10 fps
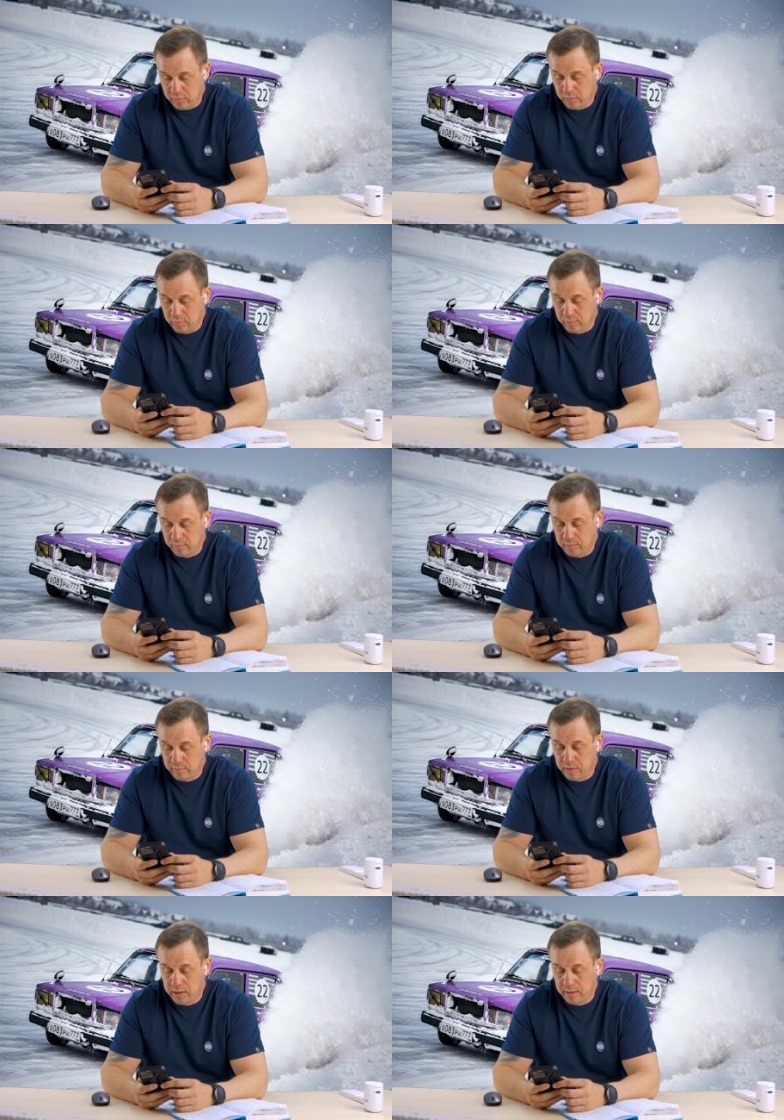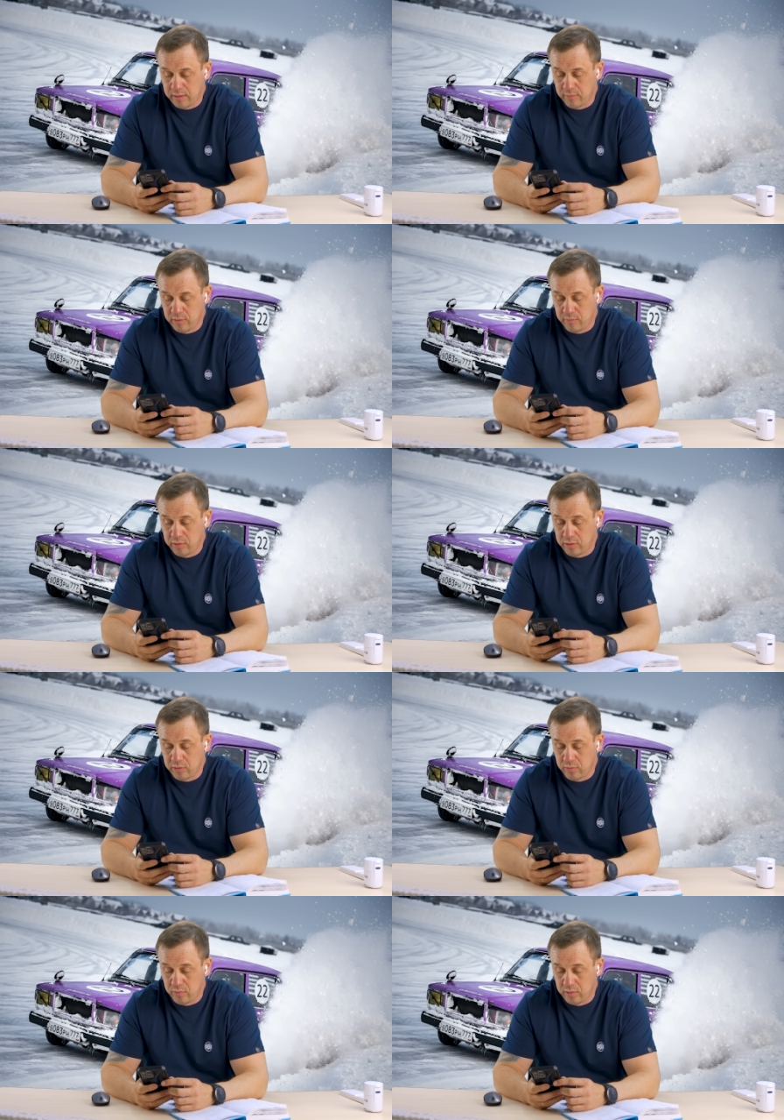Что, с вариантов не видите
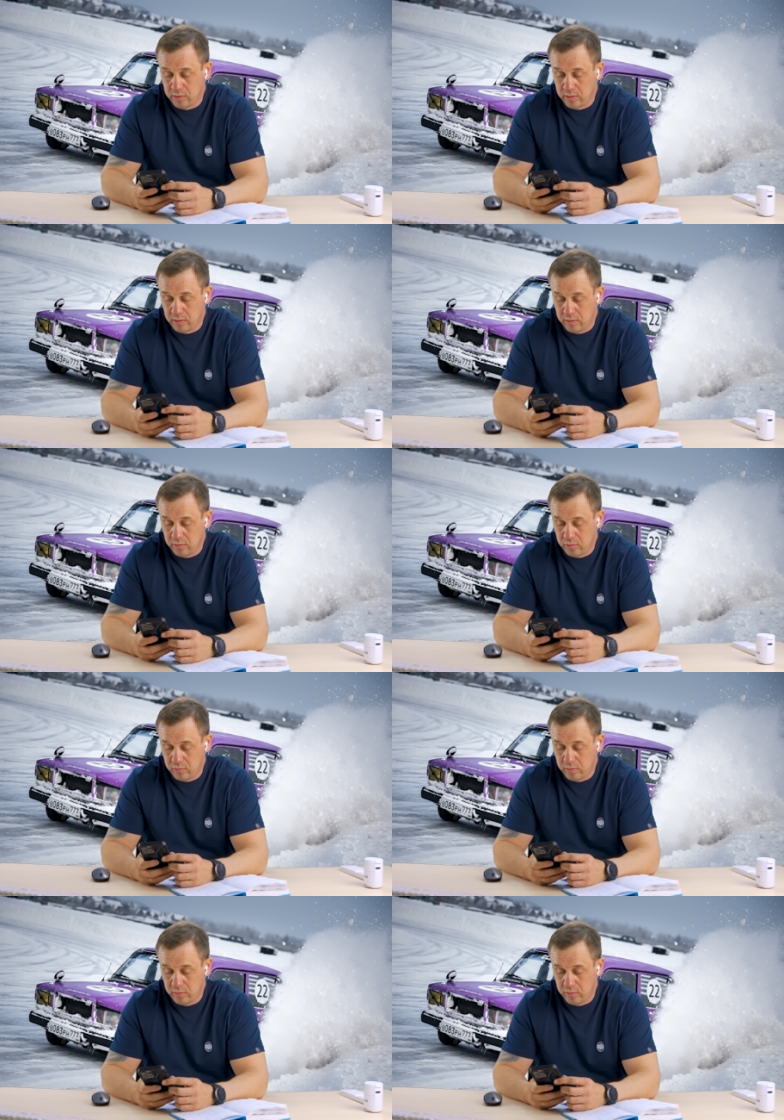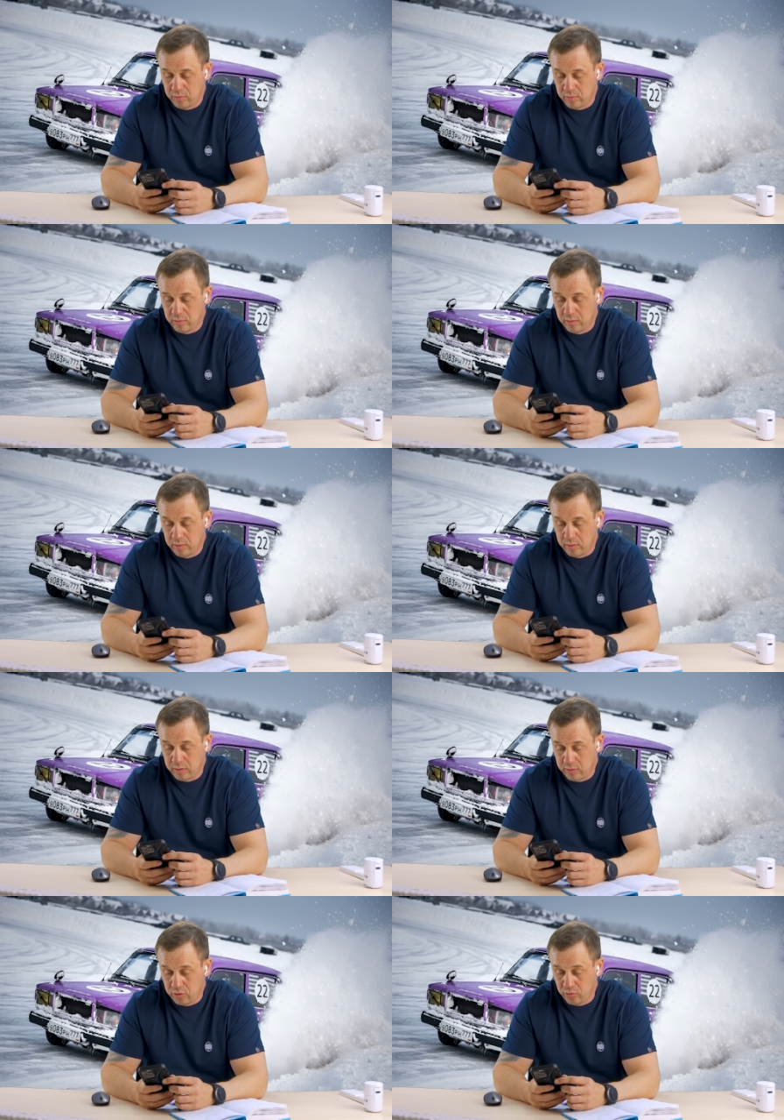других никаких, что ли, или что? Я
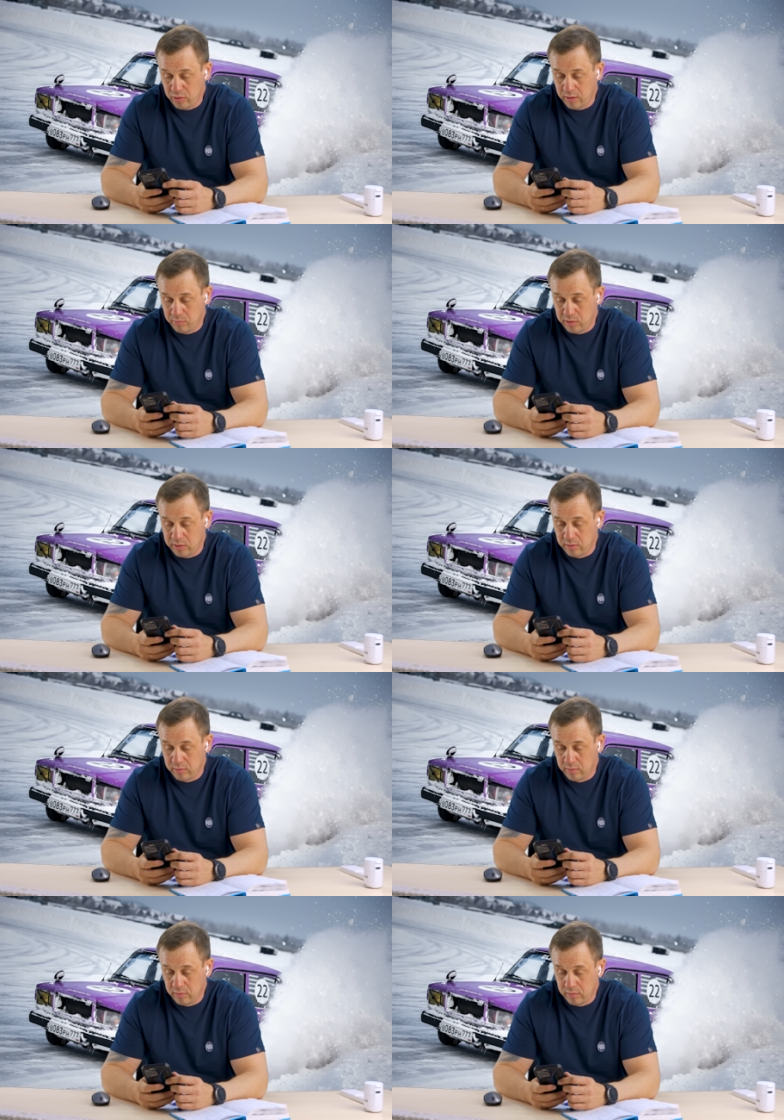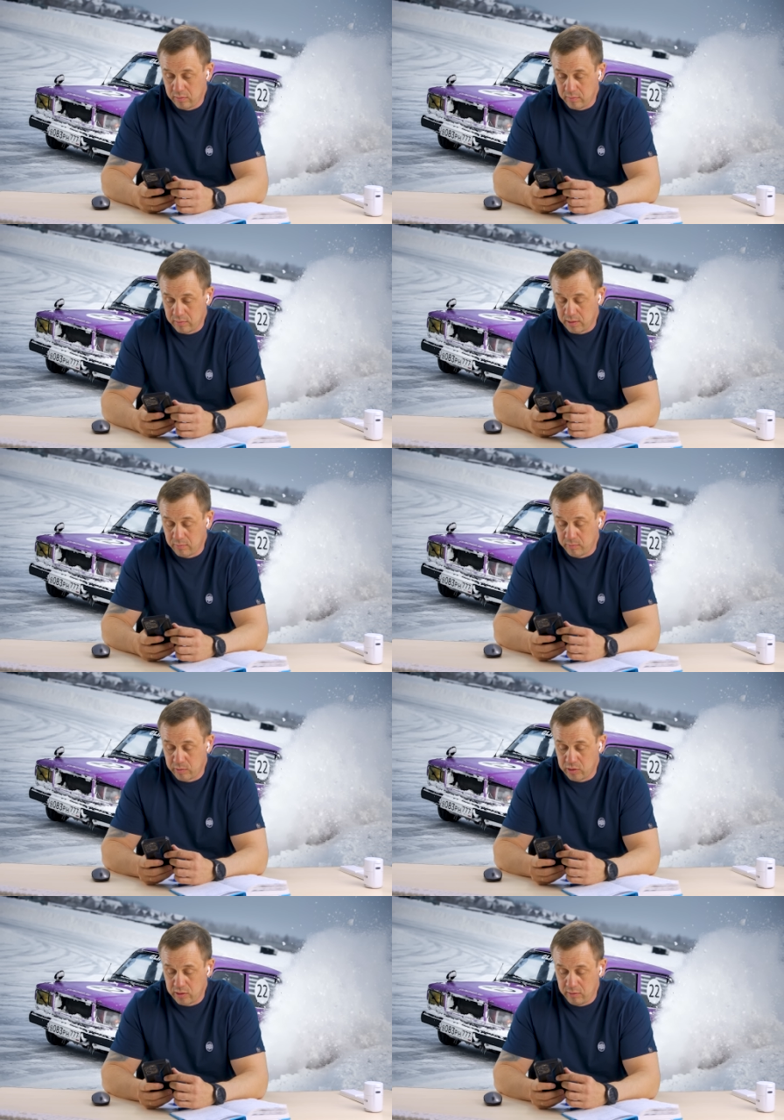же четко а. объяснил в самом
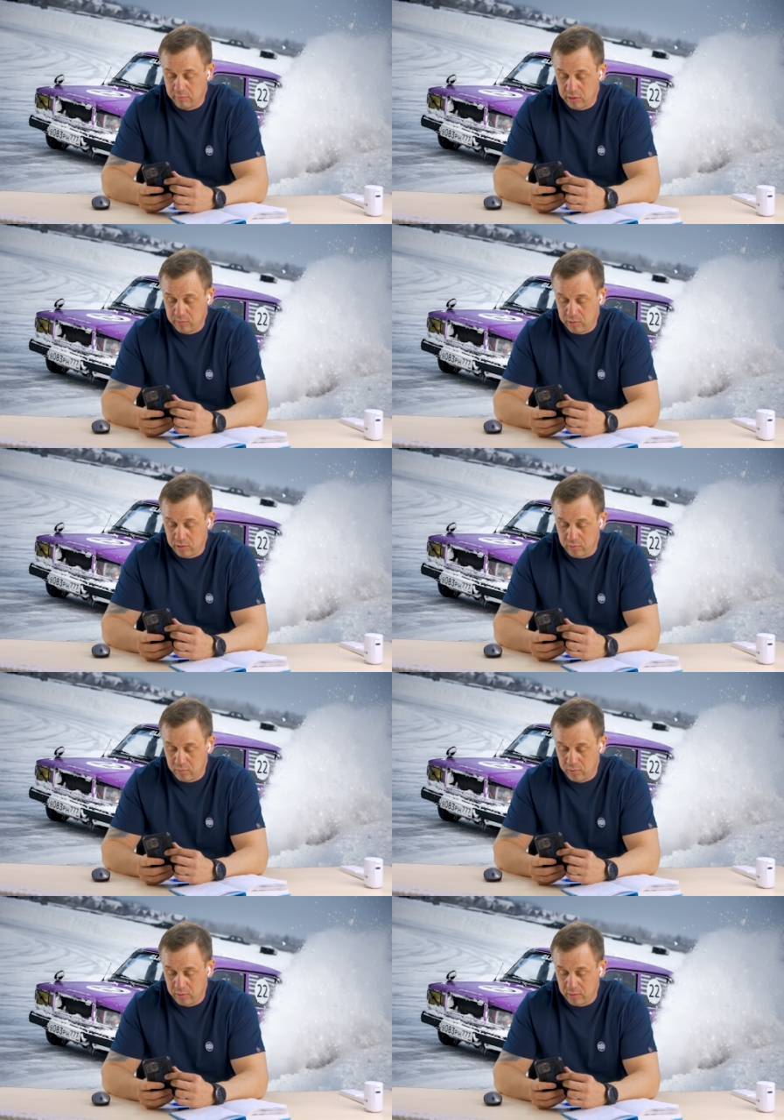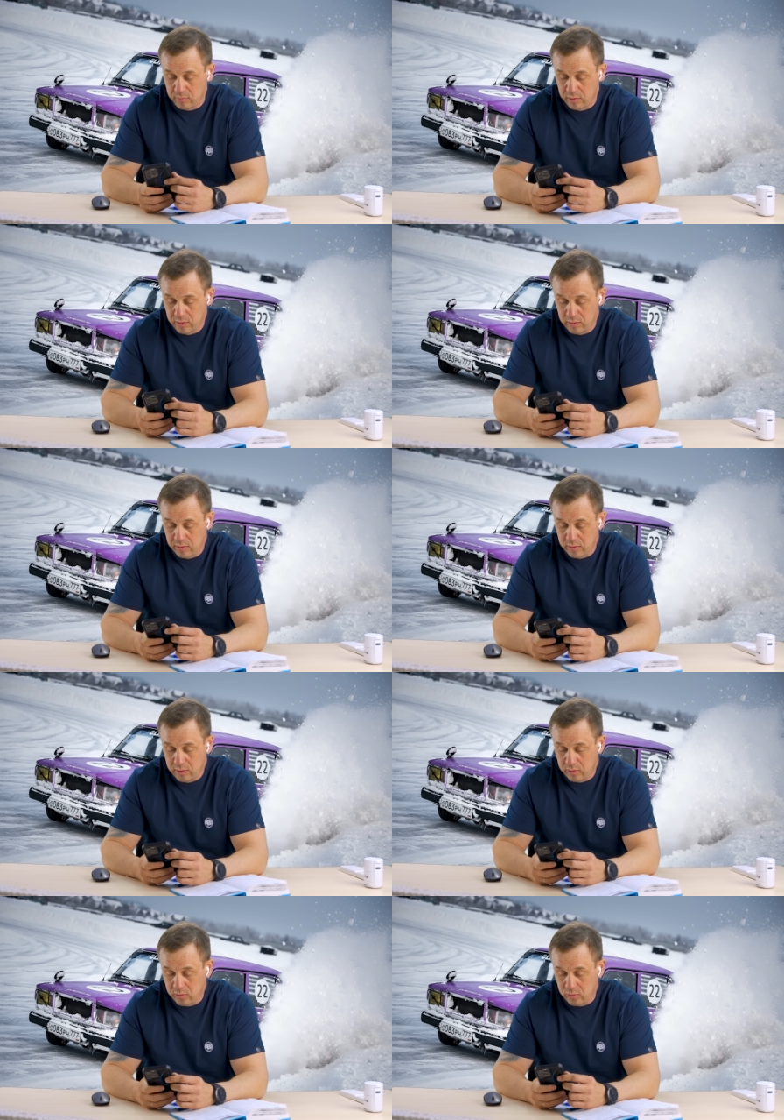начале вашим сотрудникам,
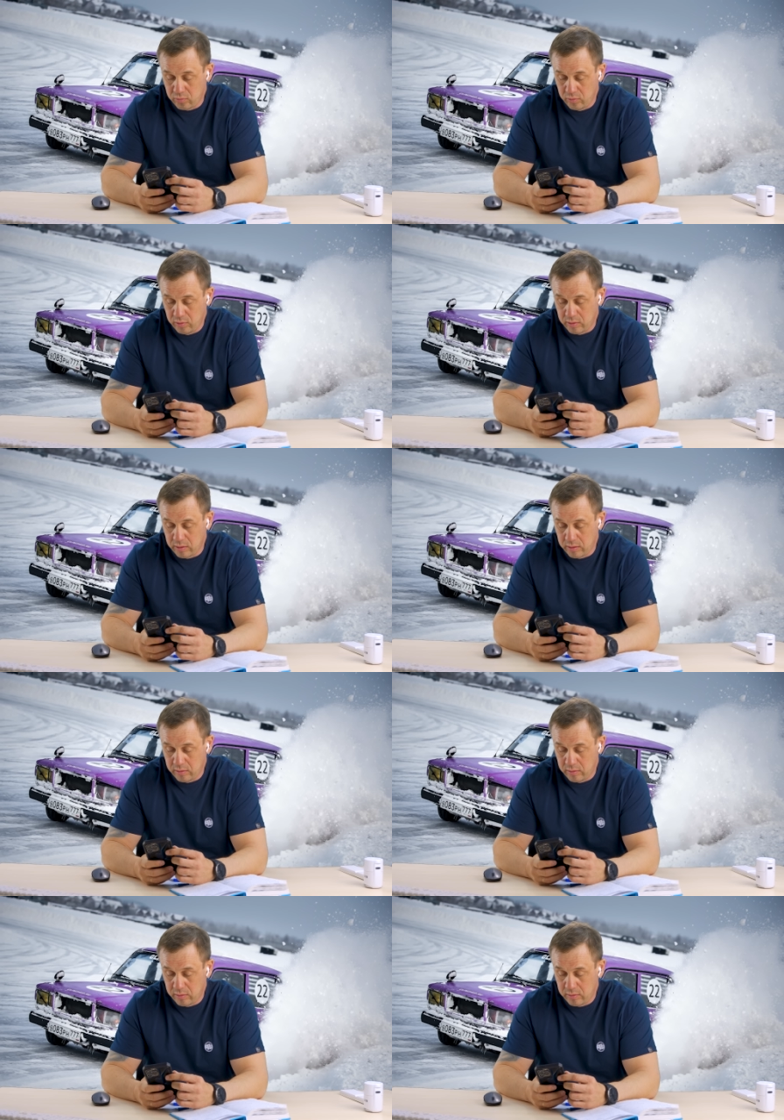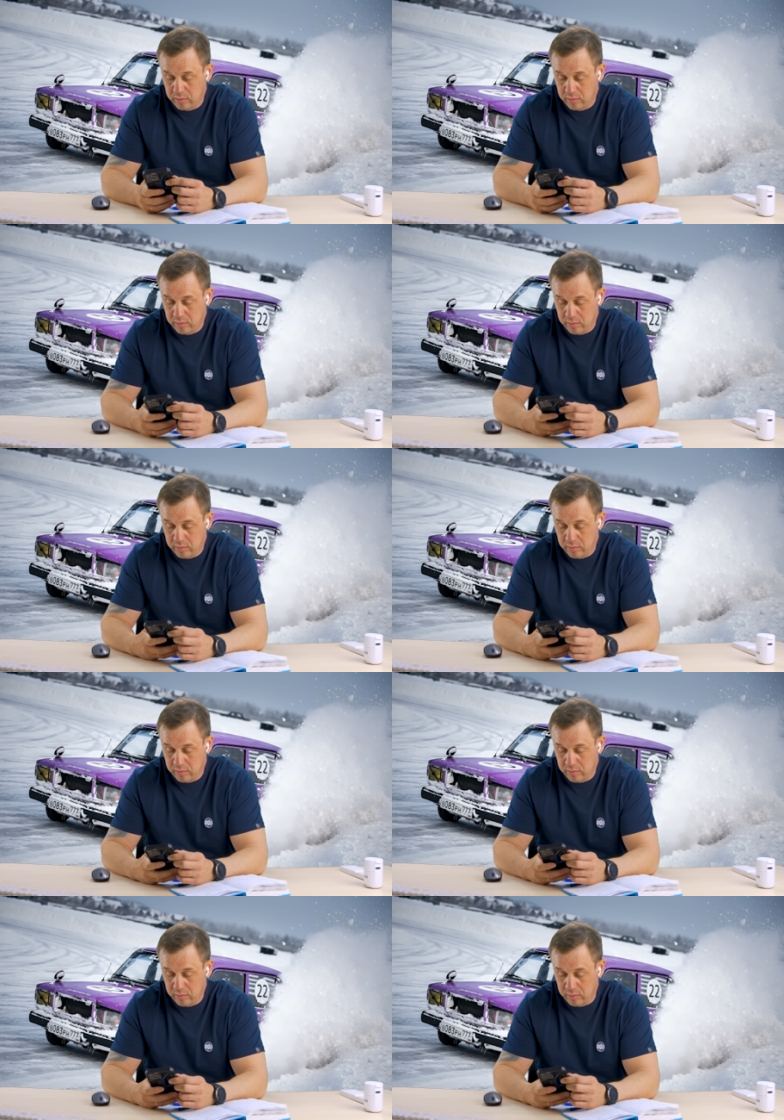что и как
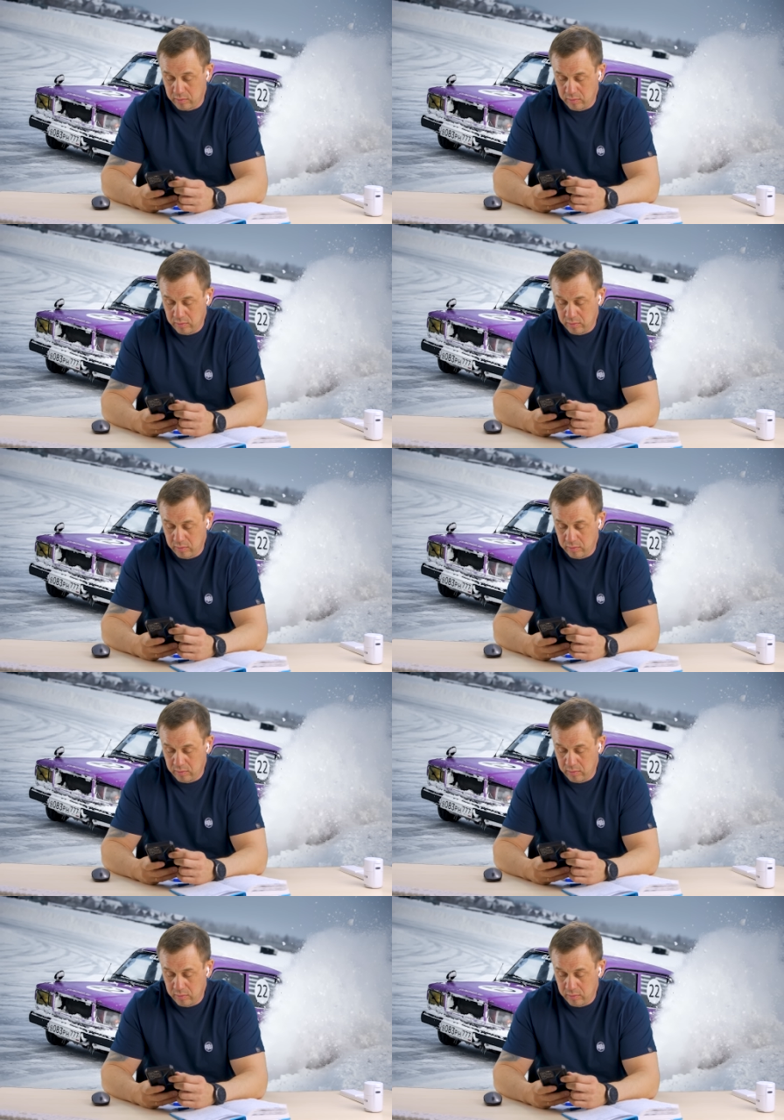что а?